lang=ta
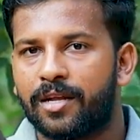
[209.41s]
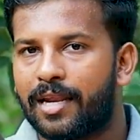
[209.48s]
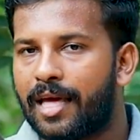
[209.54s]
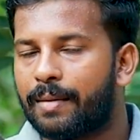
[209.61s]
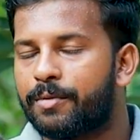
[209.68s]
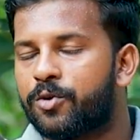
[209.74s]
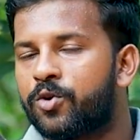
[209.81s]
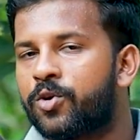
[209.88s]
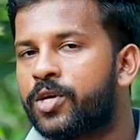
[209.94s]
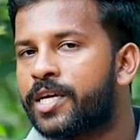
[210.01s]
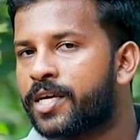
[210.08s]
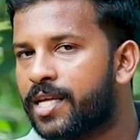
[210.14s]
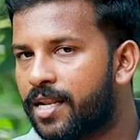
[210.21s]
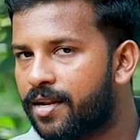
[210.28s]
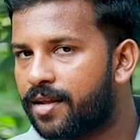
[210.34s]
லேபோட
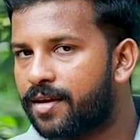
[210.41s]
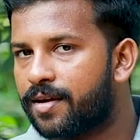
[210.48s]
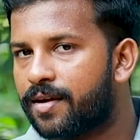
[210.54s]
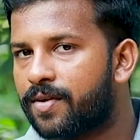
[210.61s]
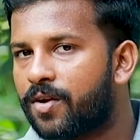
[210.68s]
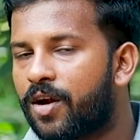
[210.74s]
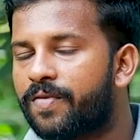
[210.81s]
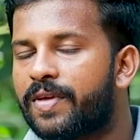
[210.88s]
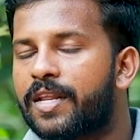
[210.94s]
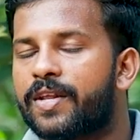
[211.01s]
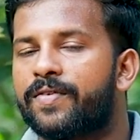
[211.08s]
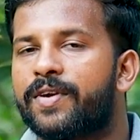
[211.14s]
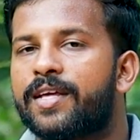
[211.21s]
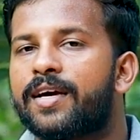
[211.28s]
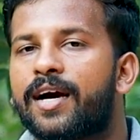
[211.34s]
இல்லைனா ராட்
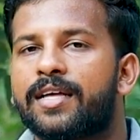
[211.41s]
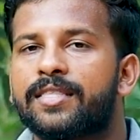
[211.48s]
வீலரை விட